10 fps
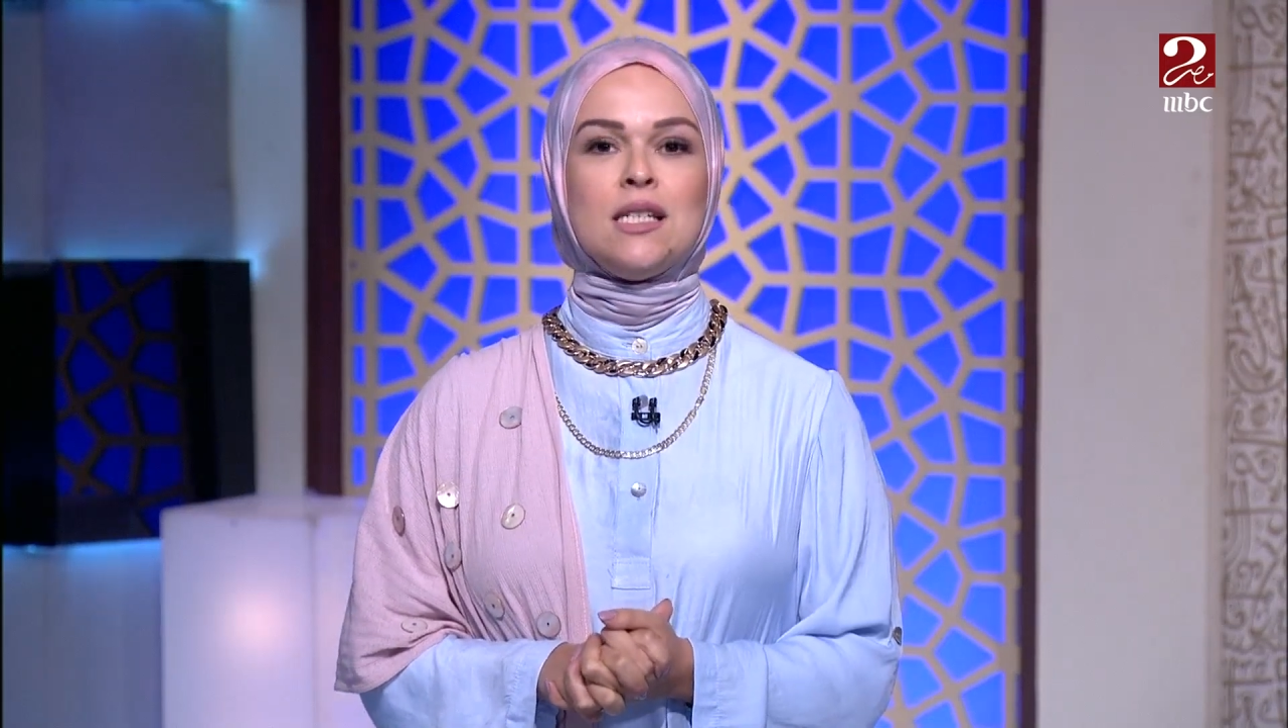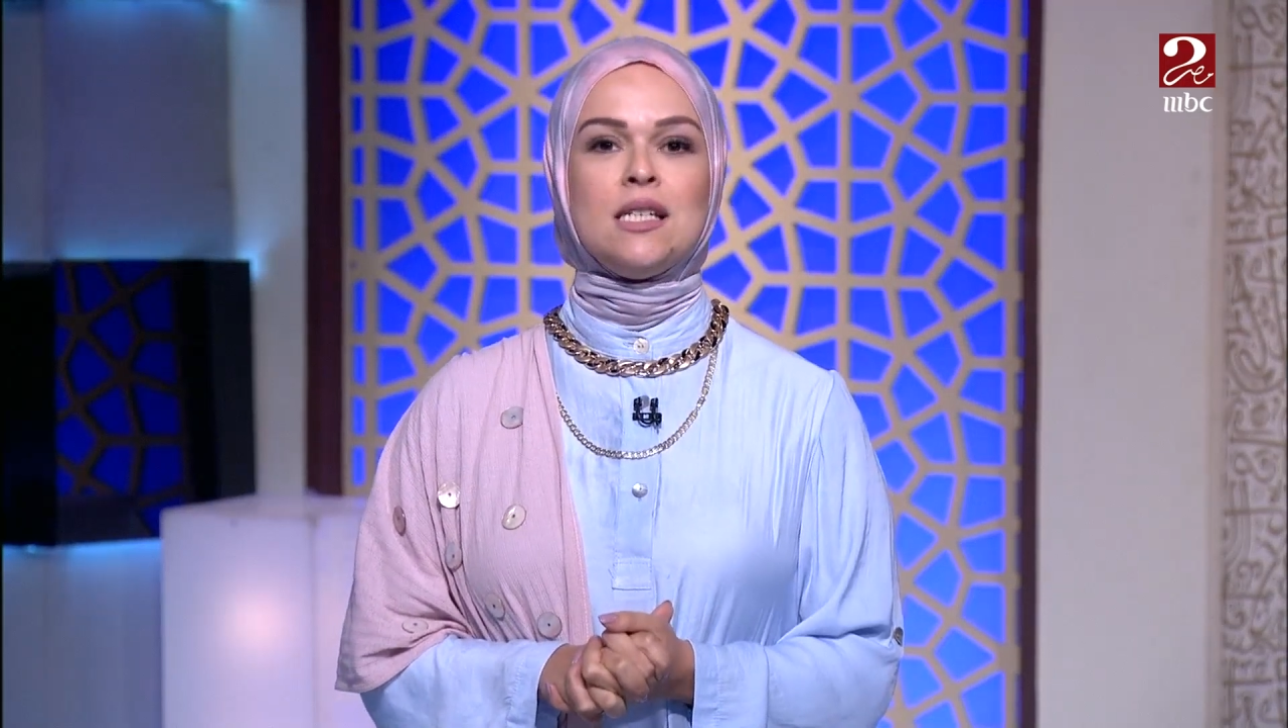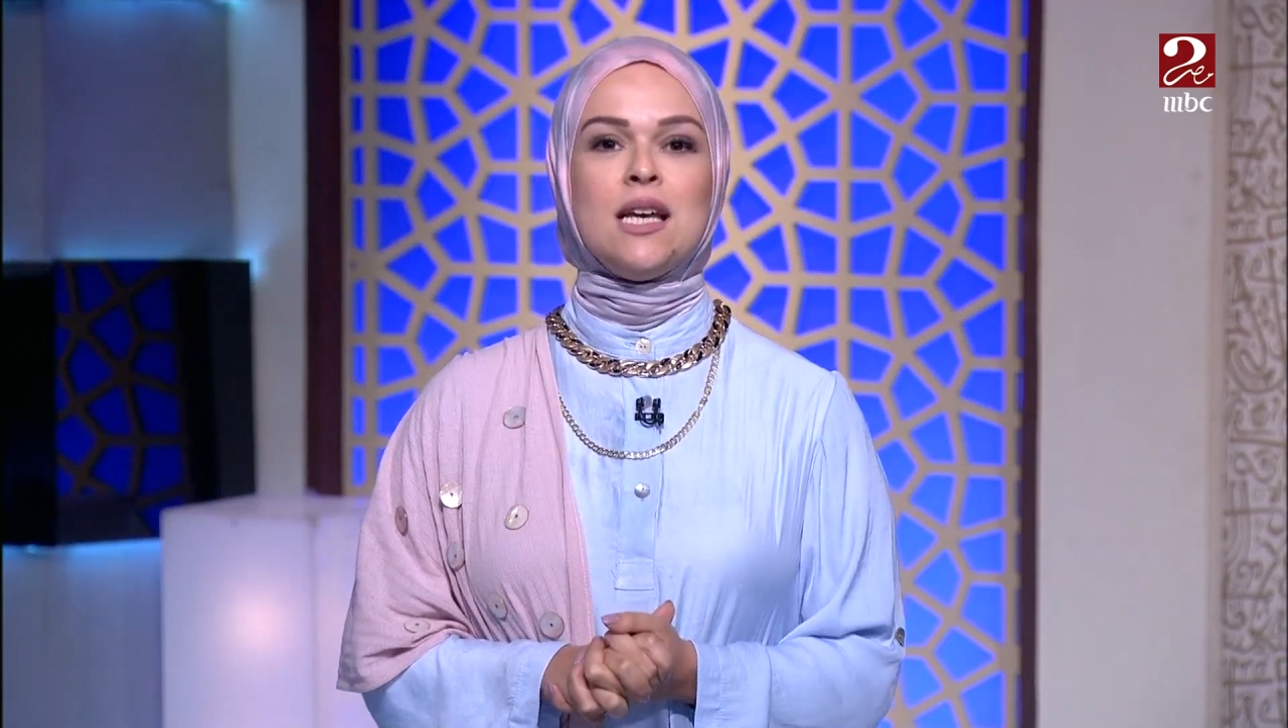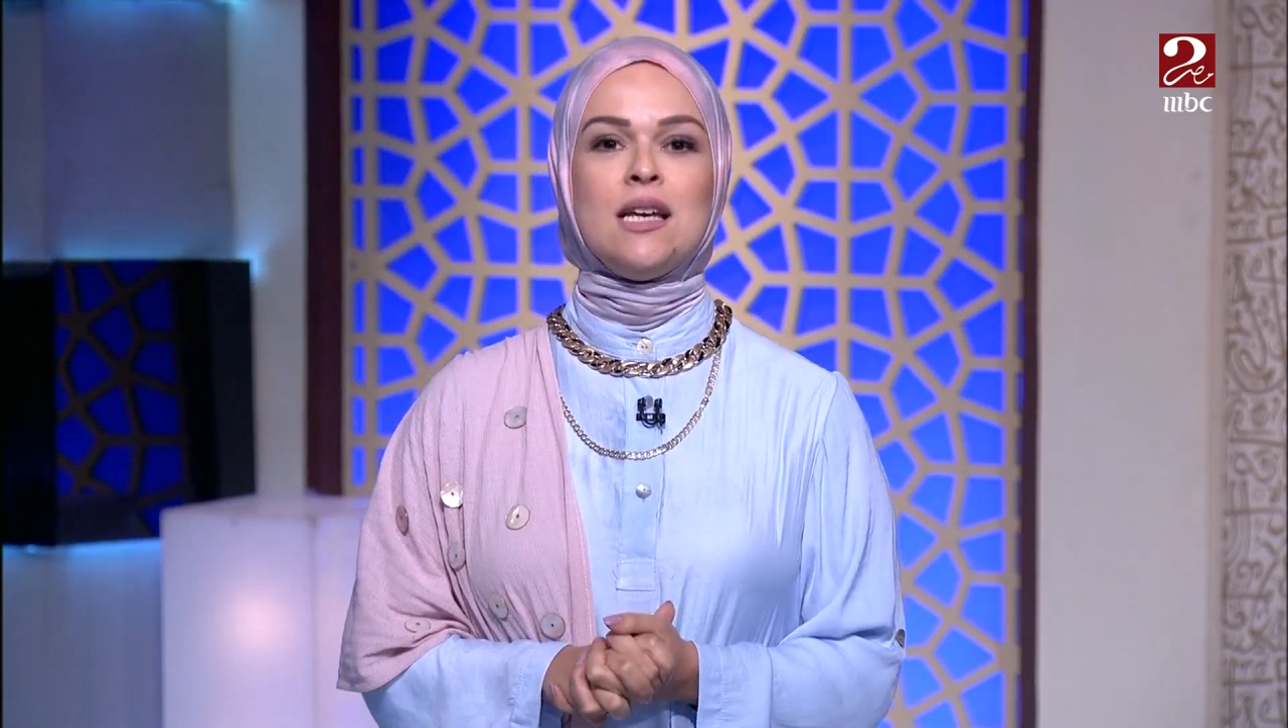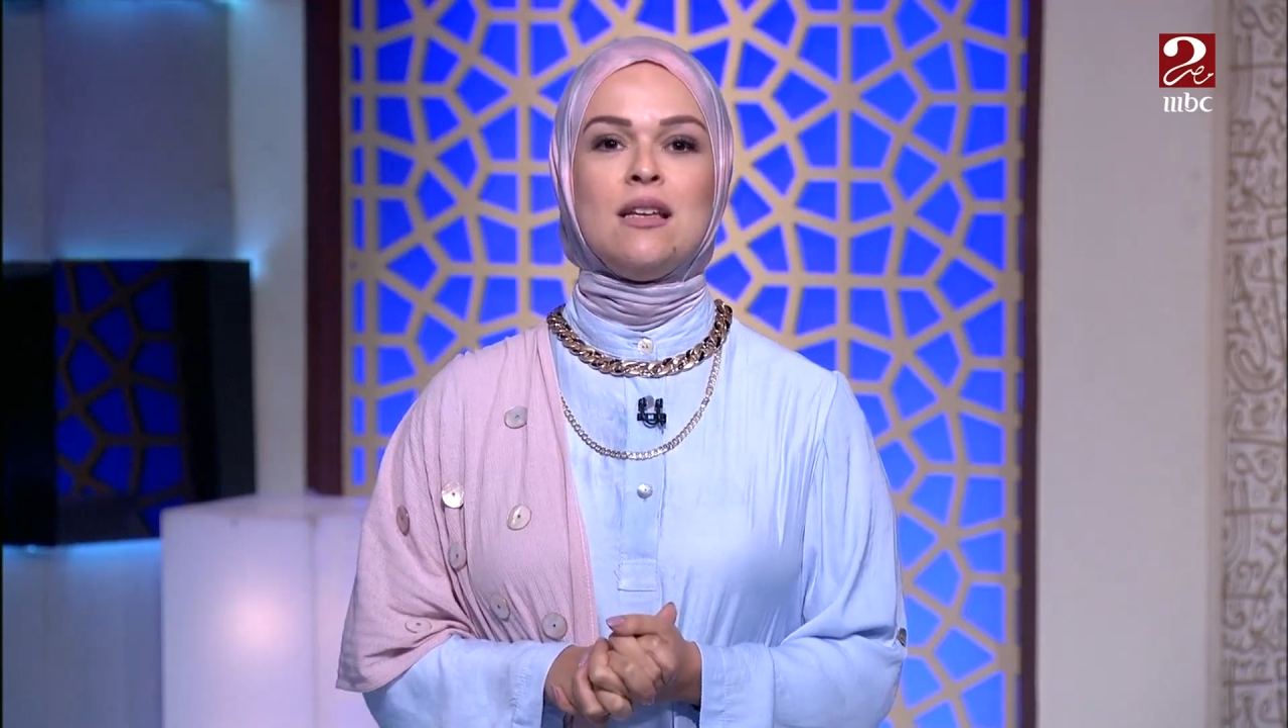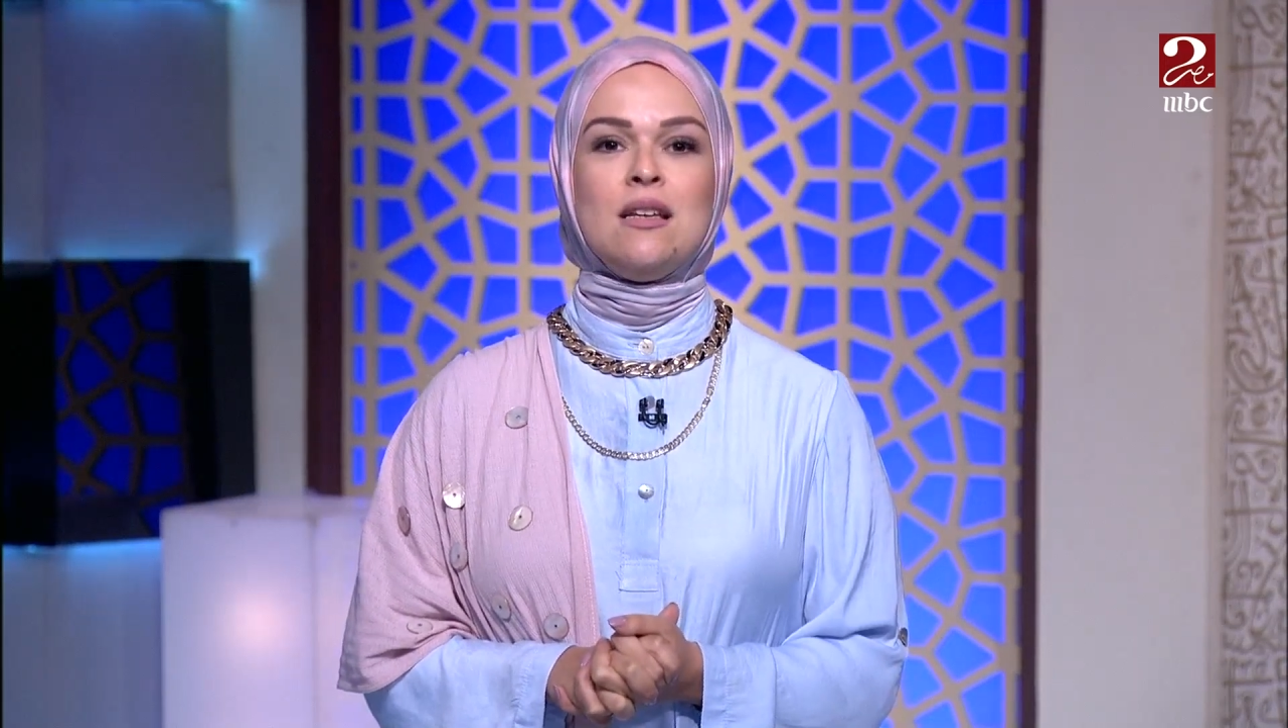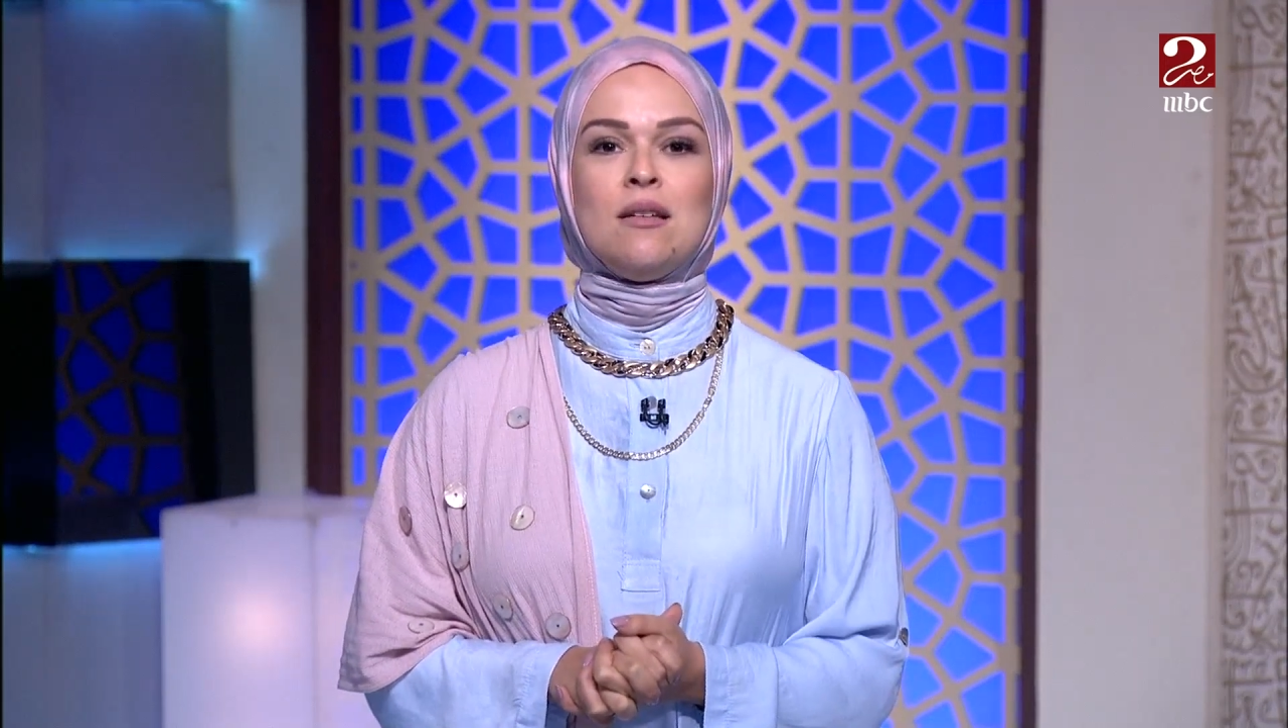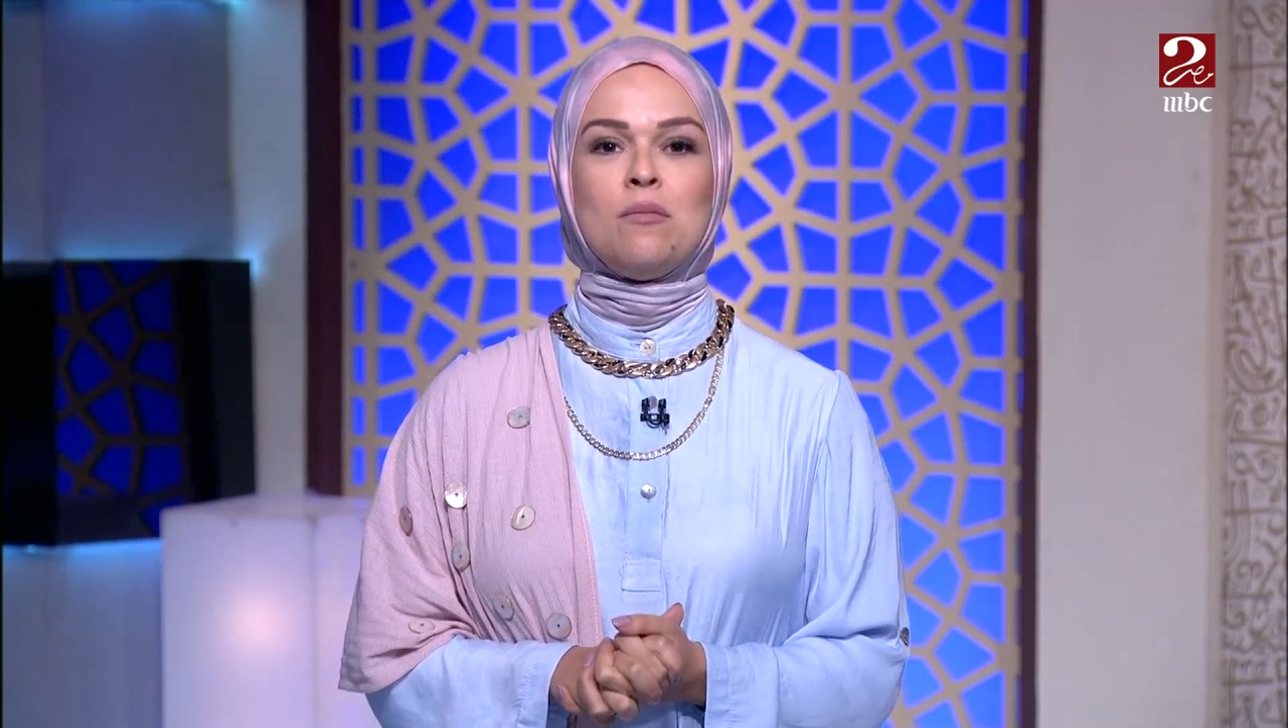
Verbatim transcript: إزاي